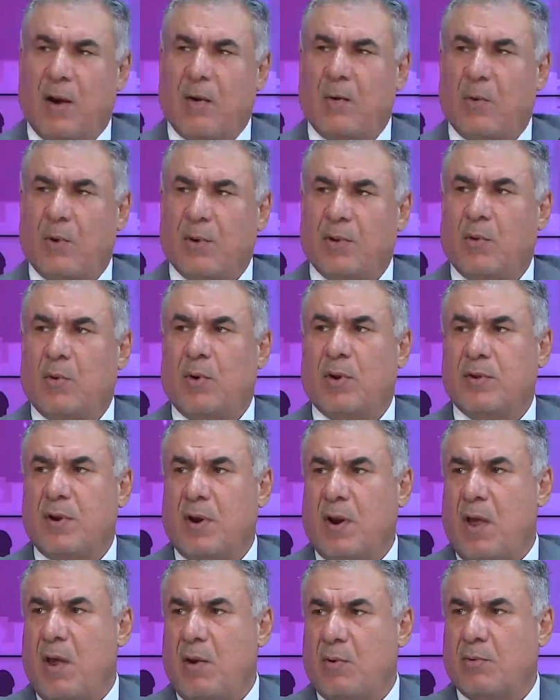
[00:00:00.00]
ودولة
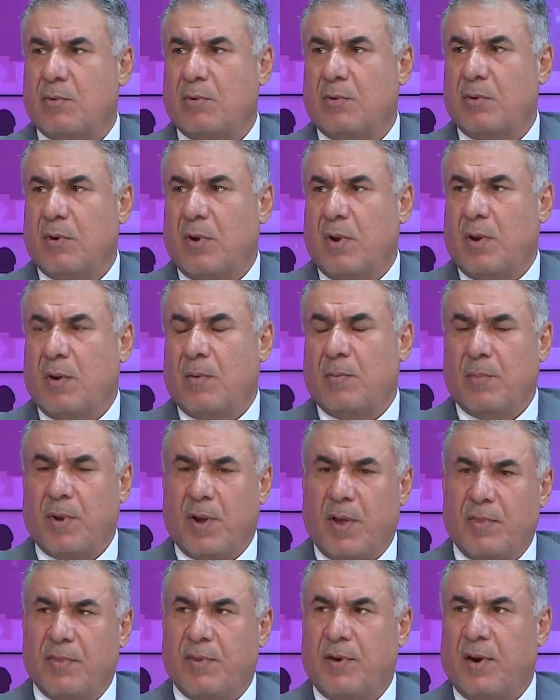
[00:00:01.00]
القانون
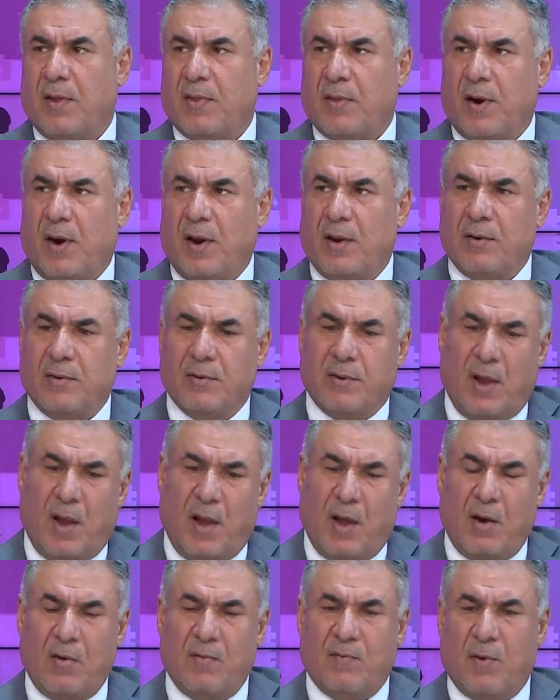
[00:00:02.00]
بغض النظر عن
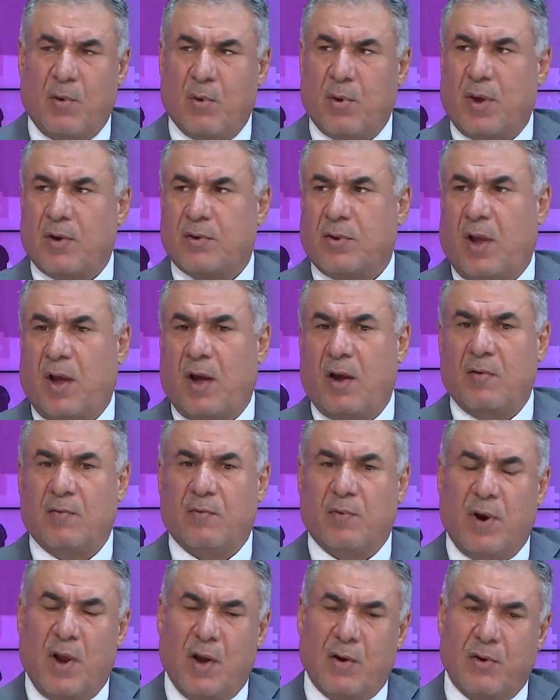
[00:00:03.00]
تحالف أو غير
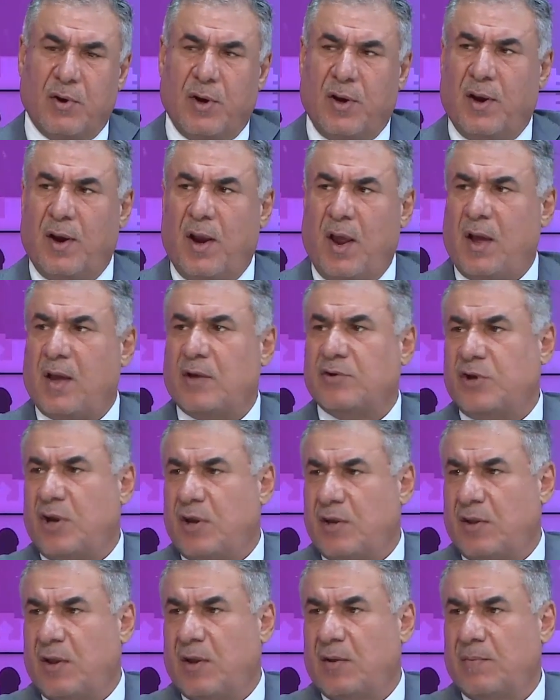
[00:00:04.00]
تحالف ولكن العلاقة
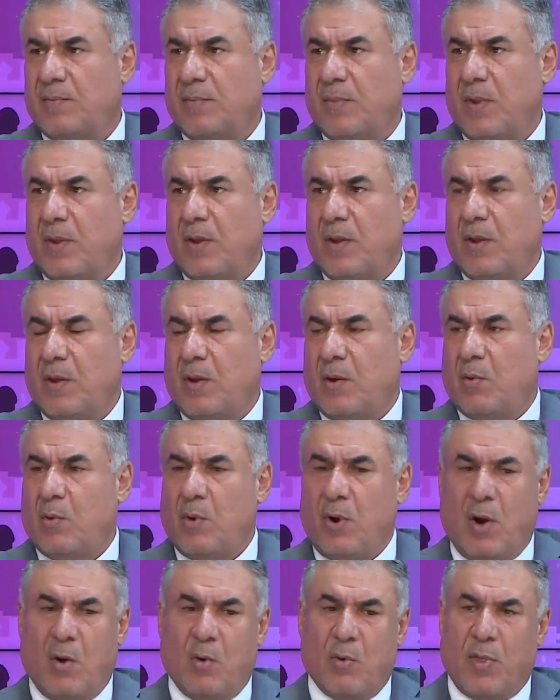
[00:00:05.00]
جيدة
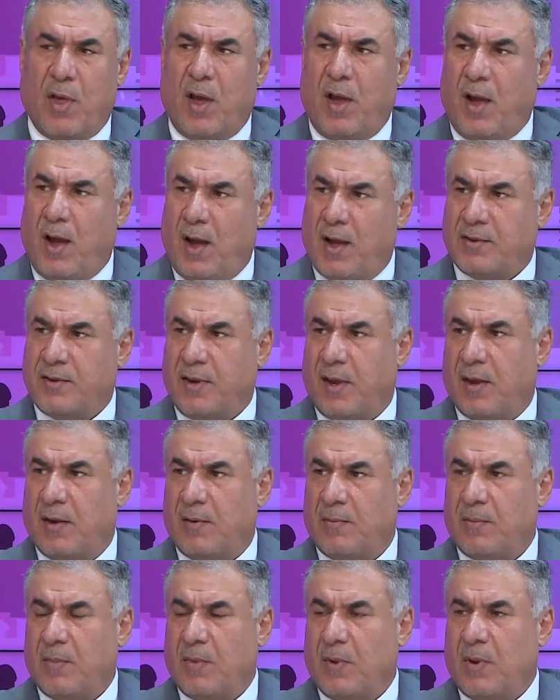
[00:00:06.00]
والأوضاع هادئة
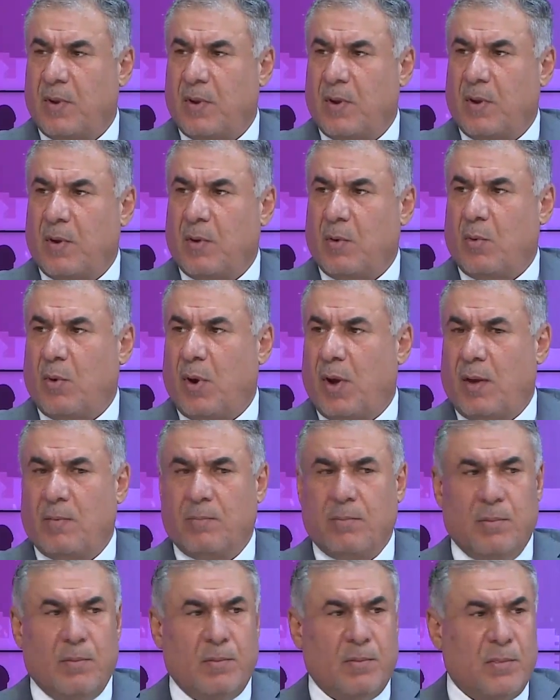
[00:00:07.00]

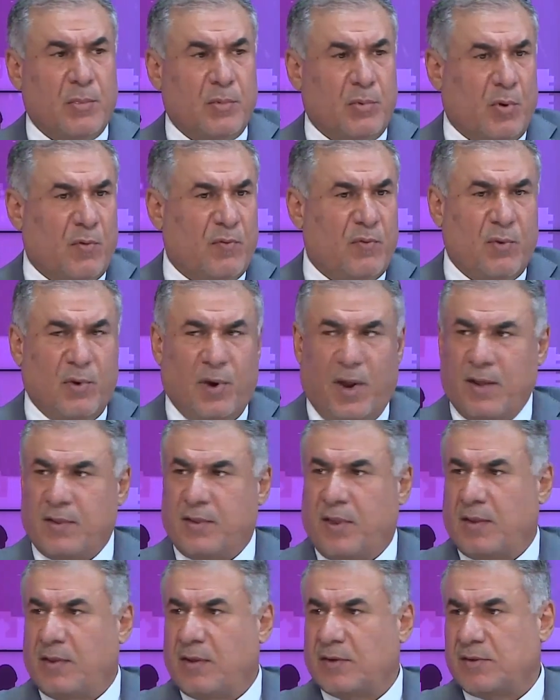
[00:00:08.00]
وتعرفون
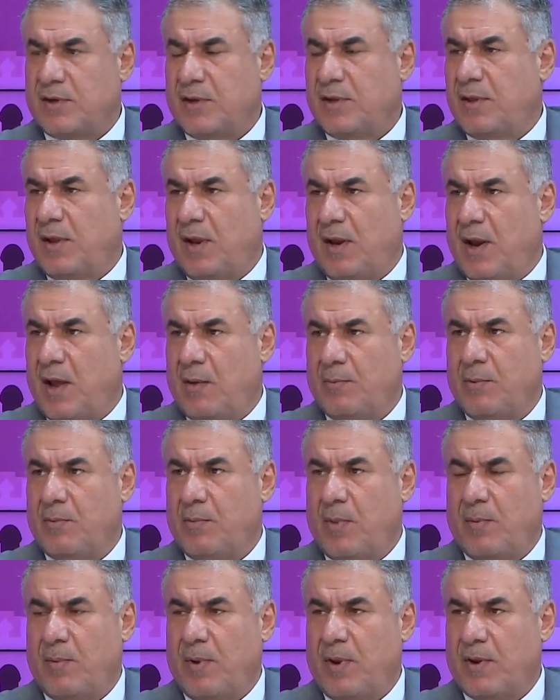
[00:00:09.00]
حتى تصعيد إعلامي
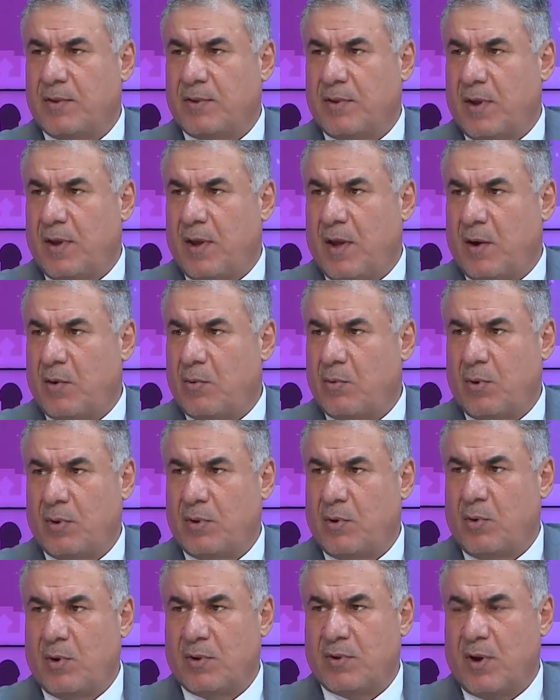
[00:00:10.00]
ما بين التيار
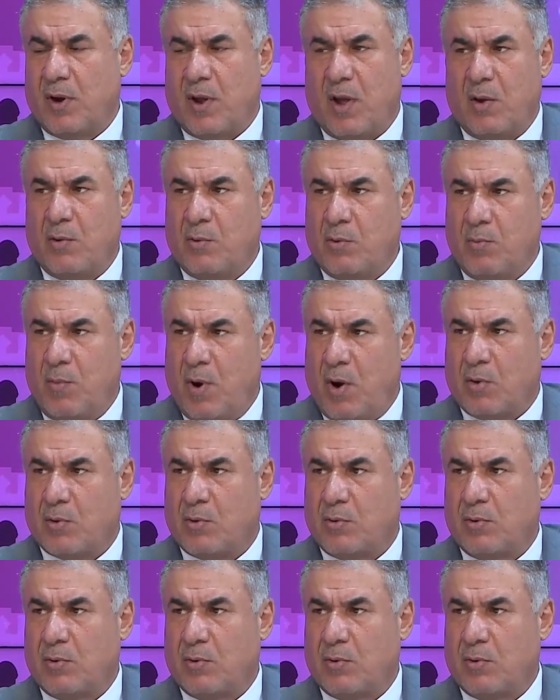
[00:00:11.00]
ودولة القانون ماكو